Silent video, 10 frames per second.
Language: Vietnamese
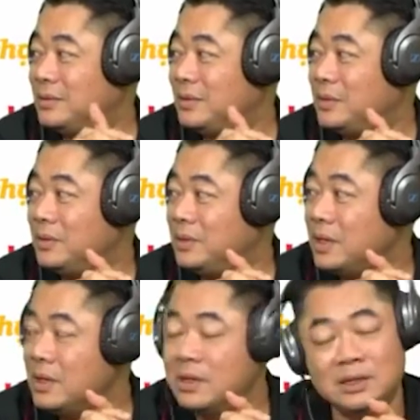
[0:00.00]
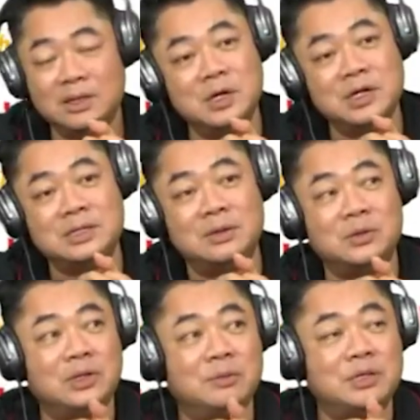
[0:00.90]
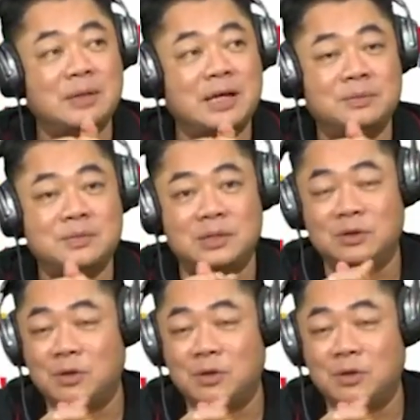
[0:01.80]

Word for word: cũng không đến nỗi. Dạ. Thì 10 triệu thì chị 300 triệu được